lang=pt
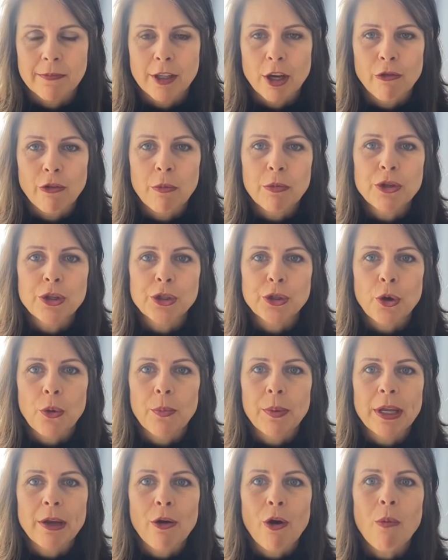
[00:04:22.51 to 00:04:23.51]
Então vamos
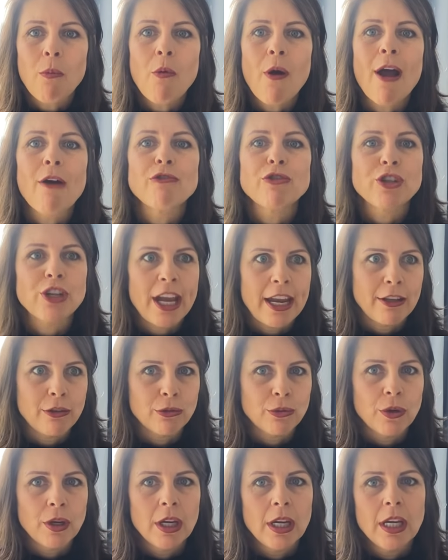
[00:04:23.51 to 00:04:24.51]
descobrir como é o
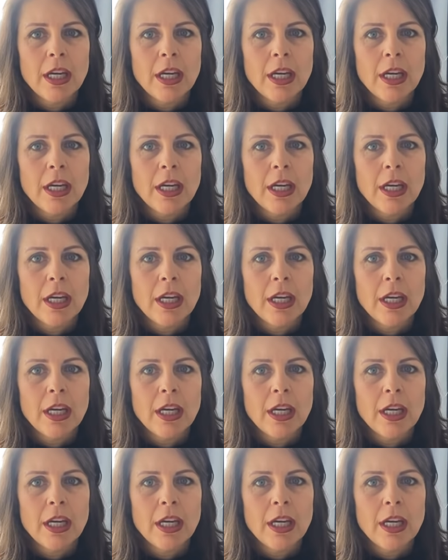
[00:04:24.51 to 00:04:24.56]
jeito